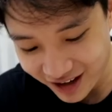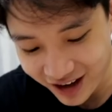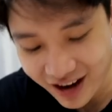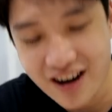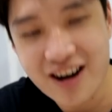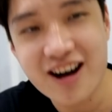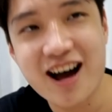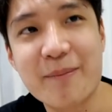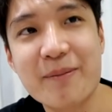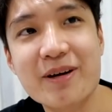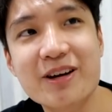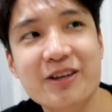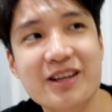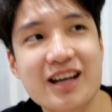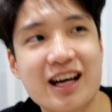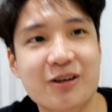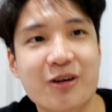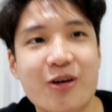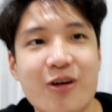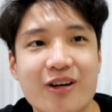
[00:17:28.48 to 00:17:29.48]
ก็แฮปปี้นิวเยี
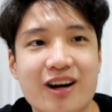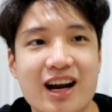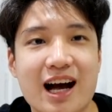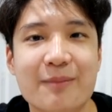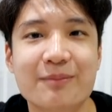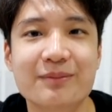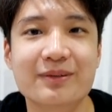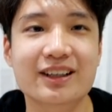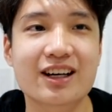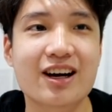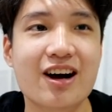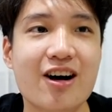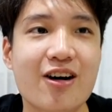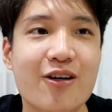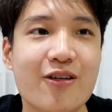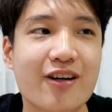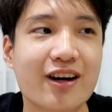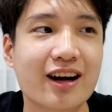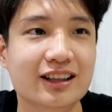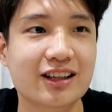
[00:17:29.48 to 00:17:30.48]
ยร์ทุกคนนะครับก็
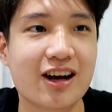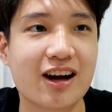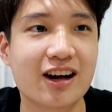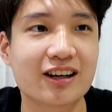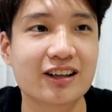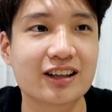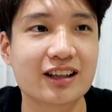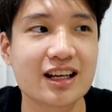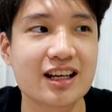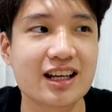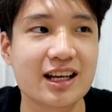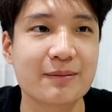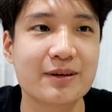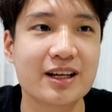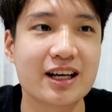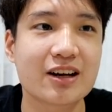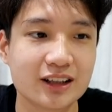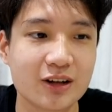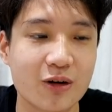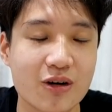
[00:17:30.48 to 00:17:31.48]
ตอนที่คลิป
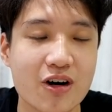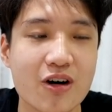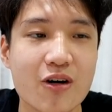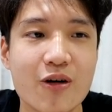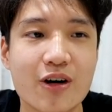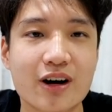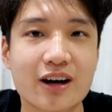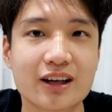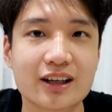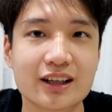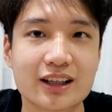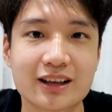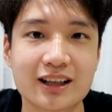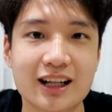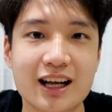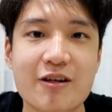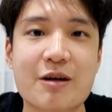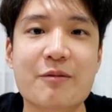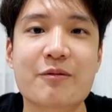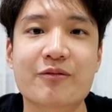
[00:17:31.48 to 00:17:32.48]
นี้ลงก็คงเล
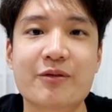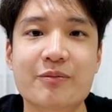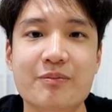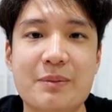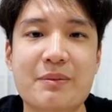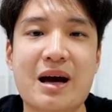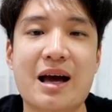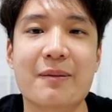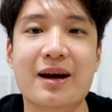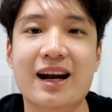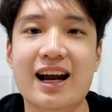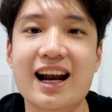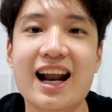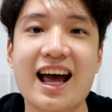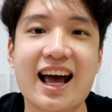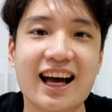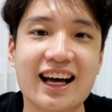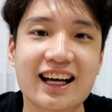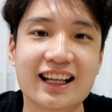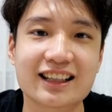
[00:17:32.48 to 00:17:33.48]
ยเป็นปีใหม่ไปแล้วแห
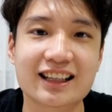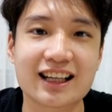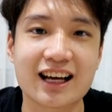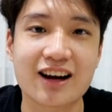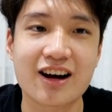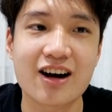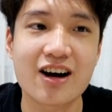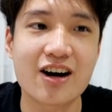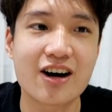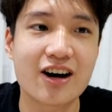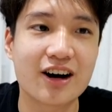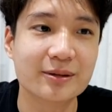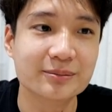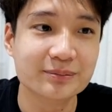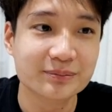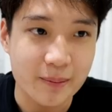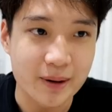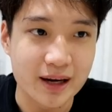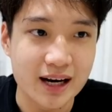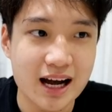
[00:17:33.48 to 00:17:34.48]
ละแต่ก็
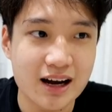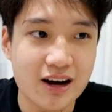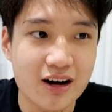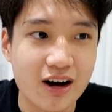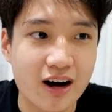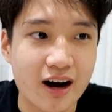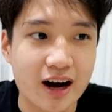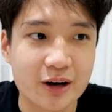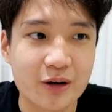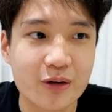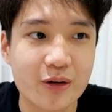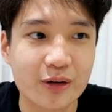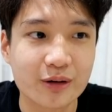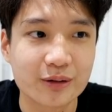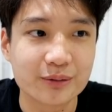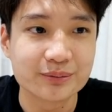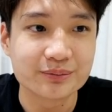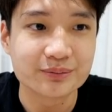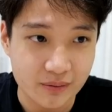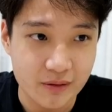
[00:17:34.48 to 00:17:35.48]
ปีหน้าก็ขอให้ทุกคน
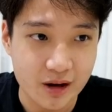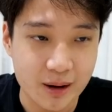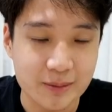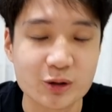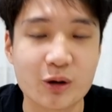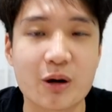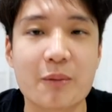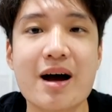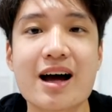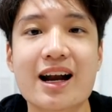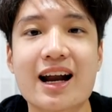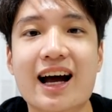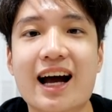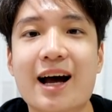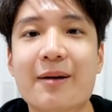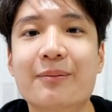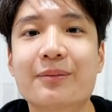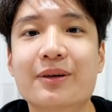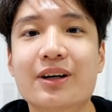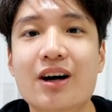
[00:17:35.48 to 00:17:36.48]
มีความสุขมากนะครั
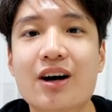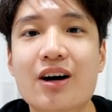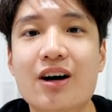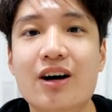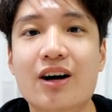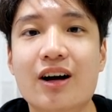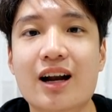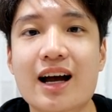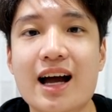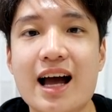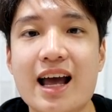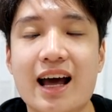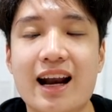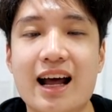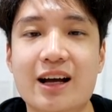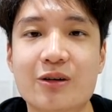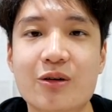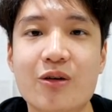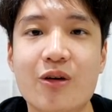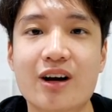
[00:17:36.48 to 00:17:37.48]
บก็รักกันแข็งแร
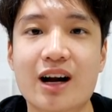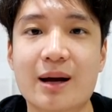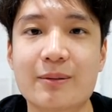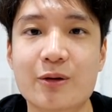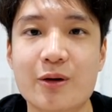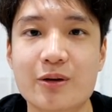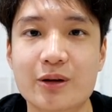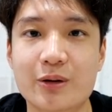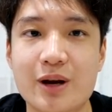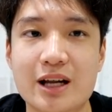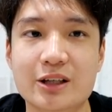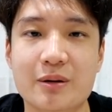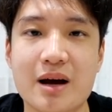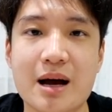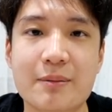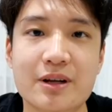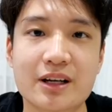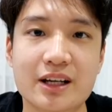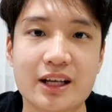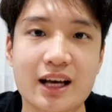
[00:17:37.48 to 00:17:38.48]
งทุกคนครับดูแลสุขภา
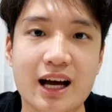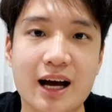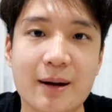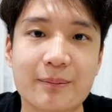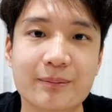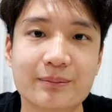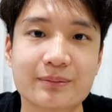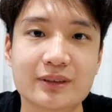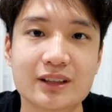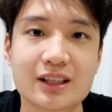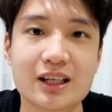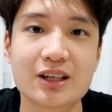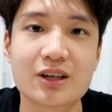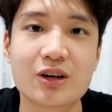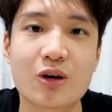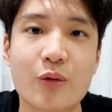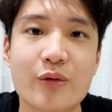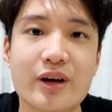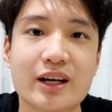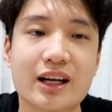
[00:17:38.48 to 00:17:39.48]
พดีๆครับเรื่อง
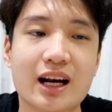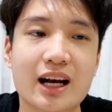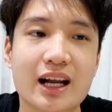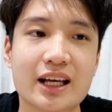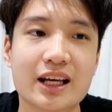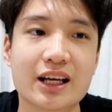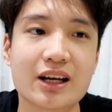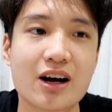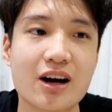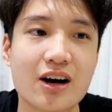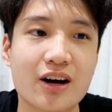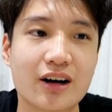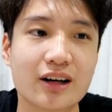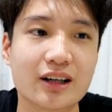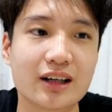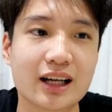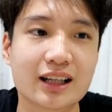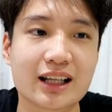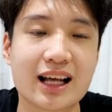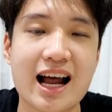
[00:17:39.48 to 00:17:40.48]
โควิดอะไรนี้ก็
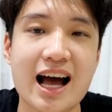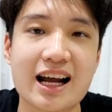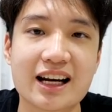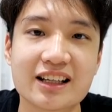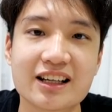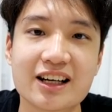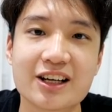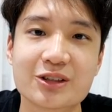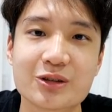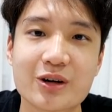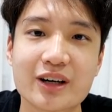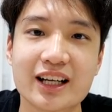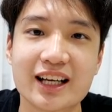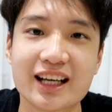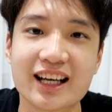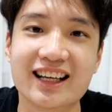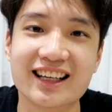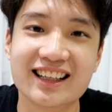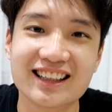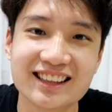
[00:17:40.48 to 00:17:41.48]
อันตรายนิดนึงช่วงนี้
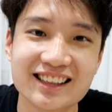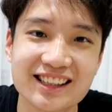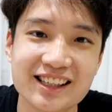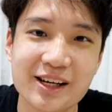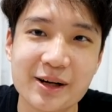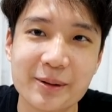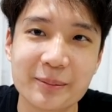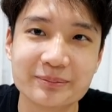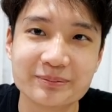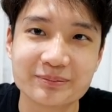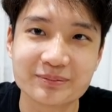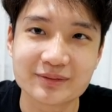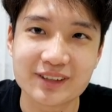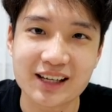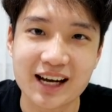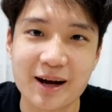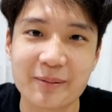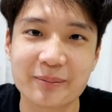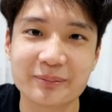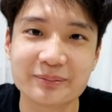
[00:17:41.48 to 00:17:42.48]
ครับ